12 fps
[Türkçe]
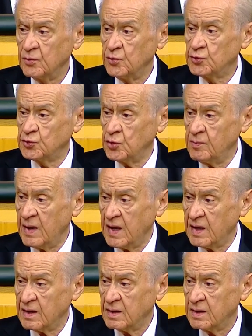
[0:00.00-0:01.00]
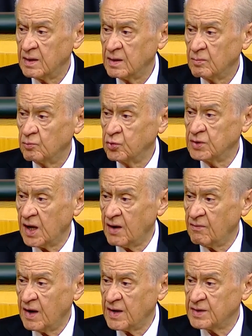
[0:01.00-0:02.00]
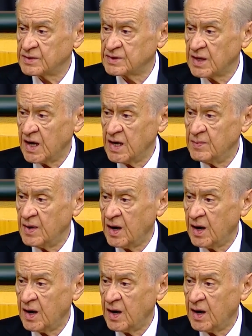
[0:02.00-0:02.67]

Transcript: üzülme bu davanın sahibi